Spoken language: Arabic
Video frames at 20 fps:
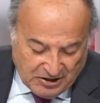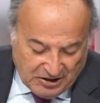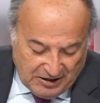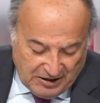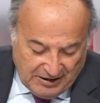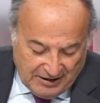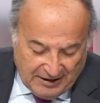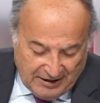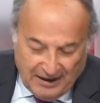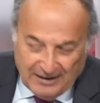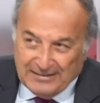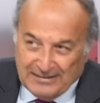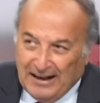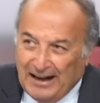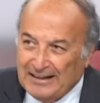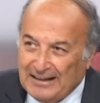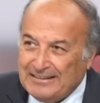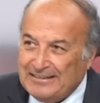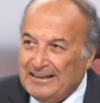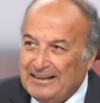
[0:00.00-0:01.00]
10
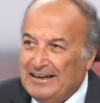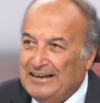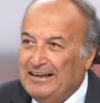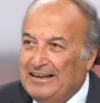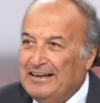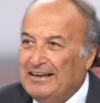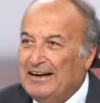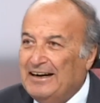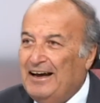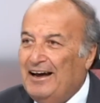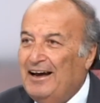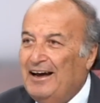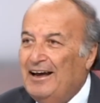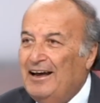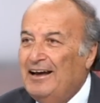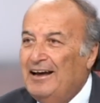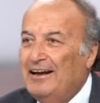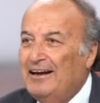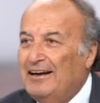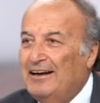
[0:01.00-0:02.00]
ليرات حتى
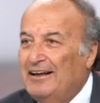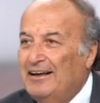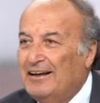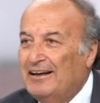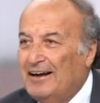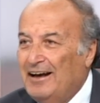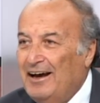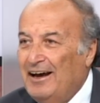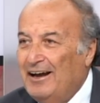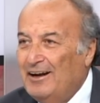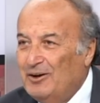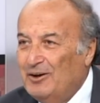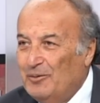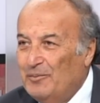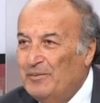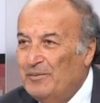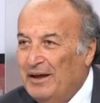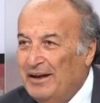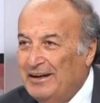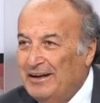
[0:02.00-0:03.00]
ليرة ليرة
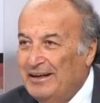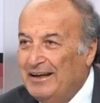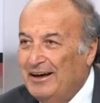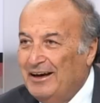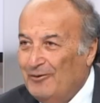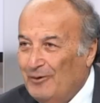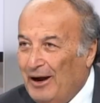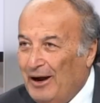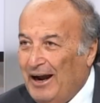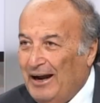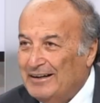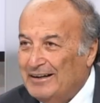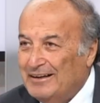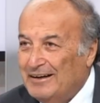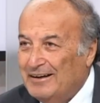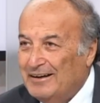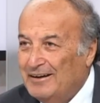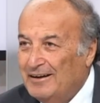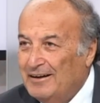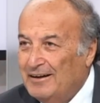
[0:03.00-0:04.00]
لبنانية
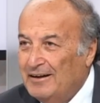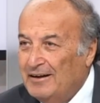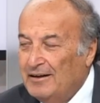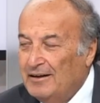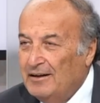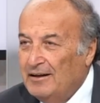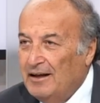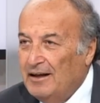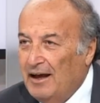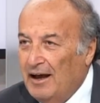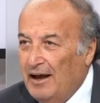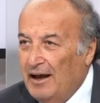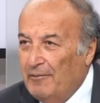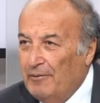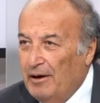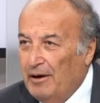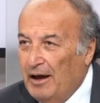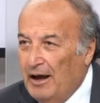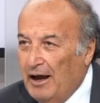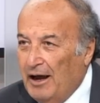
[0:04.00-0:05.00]
واحدة صحيح
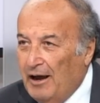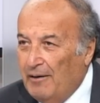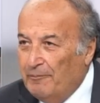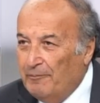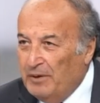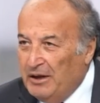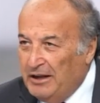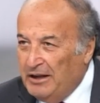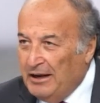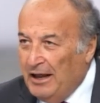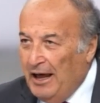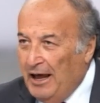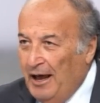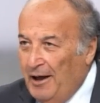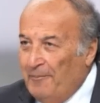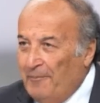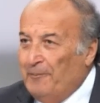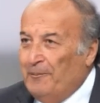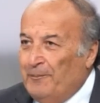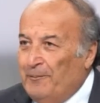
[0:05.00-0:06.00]
مين
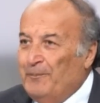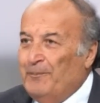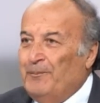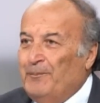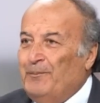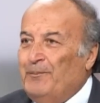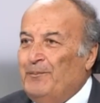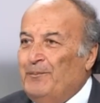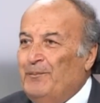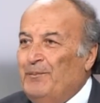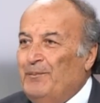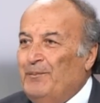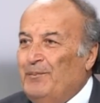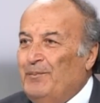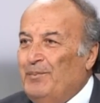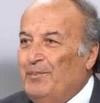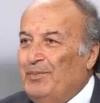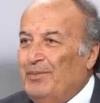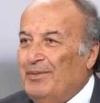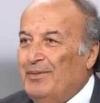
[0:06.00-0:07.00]
أهم؟
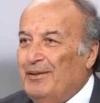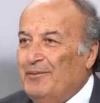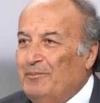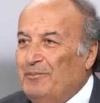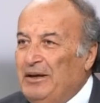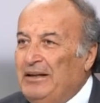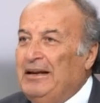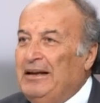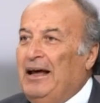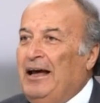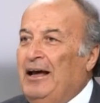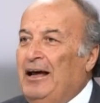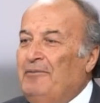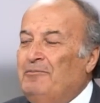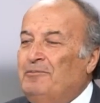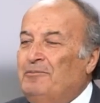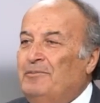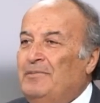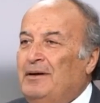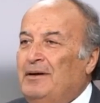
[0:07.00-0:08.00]
مين
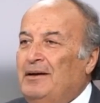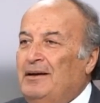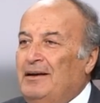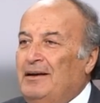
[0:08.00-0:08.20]
أهم؟